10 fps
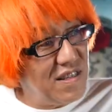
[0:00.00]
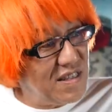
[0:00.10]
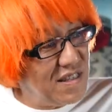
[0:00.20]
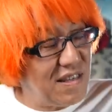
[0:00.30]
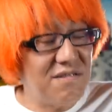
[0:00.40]

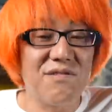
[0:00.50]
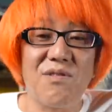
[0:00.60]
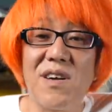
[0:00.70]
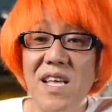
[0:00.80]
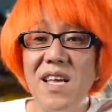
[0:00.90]
晋作
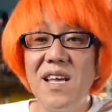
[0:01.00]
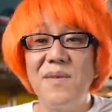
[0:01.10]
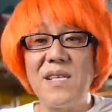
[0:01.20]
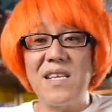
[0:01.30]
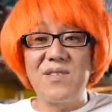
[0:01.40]
とかね、
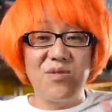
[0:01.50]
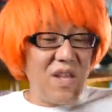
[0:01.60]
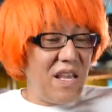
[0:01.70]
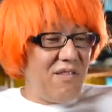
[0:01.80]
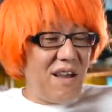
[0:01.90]
まあだからその
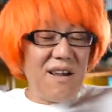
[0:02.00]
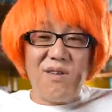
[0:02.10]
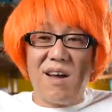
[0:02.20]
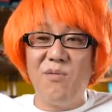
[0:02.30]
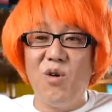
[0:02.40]
辺はほ
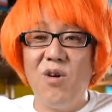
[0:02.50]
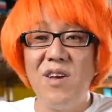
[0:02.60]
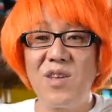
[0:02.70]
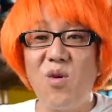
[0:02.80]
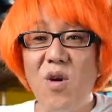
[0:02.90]
らも
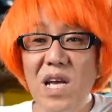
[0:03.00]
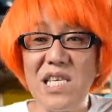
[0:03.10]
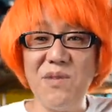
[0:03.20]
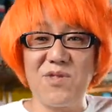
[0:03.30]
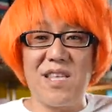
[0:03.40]
う教科
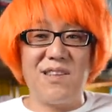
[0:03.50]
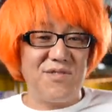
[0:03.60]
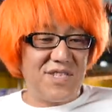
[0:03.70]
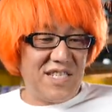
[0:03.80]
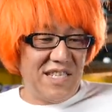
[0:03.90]
書にも出てく
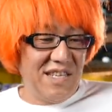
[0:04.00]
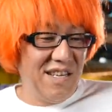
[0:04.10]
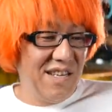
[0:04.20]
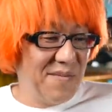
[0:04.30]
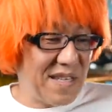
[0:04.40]
るし、
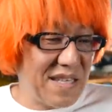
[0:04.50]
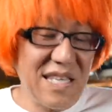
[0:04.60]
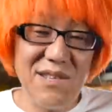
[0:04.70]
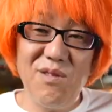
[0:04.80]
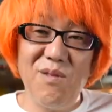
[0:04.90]
さす
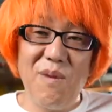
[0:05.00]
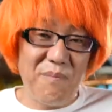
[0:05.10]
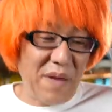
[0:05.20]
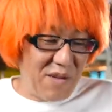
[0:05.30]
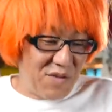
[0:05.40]
がにこう、まあ、
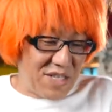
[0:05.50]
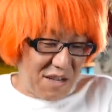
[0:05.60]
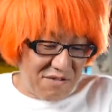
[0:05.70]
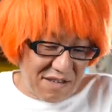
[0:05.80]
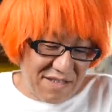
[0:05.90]
勉強し
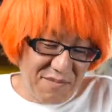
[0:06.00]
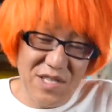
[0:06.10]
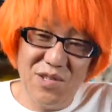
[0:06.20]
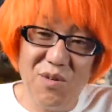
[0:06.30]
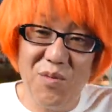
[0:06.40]
たくなくても
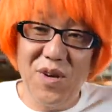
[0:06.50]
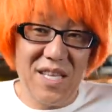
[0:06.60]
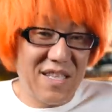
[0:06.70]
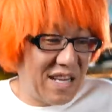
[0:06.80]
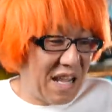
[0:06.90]
一応覚え
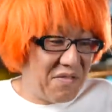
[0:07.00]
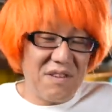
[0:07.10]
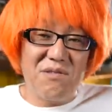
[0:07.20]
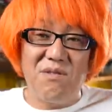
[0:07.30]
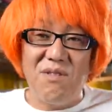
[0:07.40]
たんでなんと
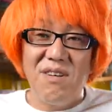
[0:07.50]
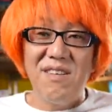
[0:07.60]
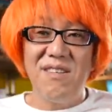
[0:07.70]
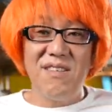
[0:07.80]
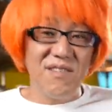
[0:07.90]
なくこ
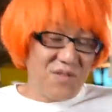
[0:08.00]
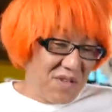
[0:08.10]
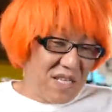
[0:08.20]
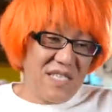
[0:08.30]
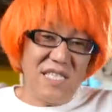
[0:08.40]
うそ
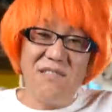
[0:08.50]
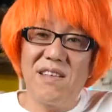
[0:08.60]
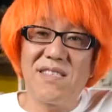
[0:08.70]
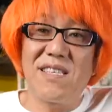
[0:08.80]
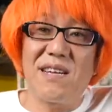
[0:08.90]
んな知識は
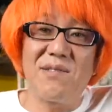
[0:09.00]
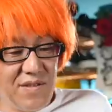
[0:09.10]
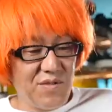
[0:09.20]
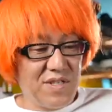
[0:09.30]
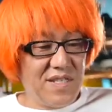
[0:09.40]
あったけど、
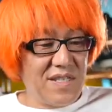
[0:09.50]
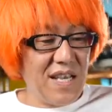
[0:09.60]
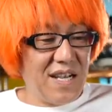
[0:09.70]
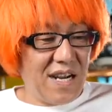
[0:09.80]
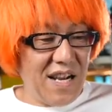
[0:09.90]
その実
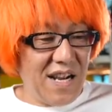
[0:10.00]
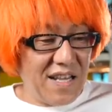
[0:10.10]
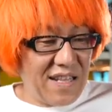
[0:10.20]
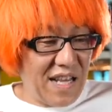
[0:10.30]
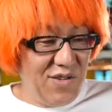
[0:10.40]
際彼ら
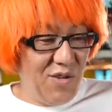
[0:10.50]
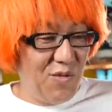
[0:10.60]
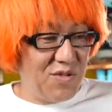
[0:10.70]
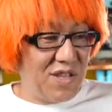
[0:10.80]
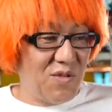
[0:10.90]
が何を
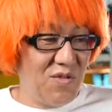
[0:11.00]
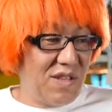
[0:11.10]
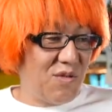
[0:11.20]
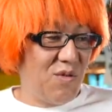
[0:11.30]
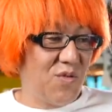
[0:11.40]
思ってどん
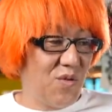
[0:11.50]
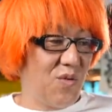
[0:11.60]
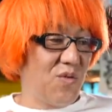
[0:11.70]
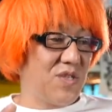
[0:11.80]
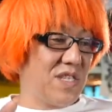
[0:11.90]
な行動を
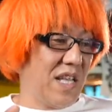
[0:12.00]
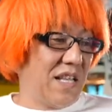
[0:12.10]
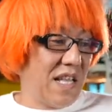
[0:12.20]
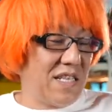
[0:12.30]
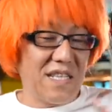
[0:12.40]
起こし
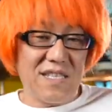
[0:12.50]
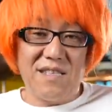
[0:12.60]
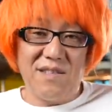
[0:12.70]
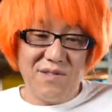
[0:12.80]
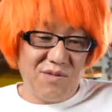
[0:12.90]
て何があったっ
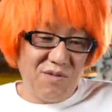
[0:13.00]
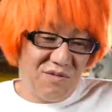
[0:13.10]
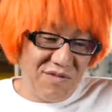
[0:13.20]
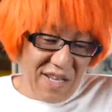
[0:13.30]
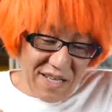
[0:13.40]
ていうその
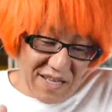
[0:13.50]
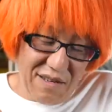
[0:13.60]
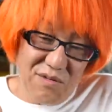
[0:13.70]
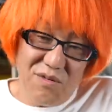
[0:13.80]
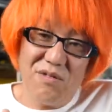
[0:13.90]
具体的
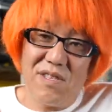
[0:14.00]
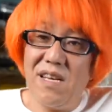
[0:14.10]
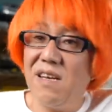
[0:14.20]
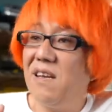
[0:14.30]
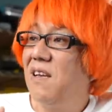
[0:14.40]
なことっ
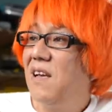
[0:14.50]
て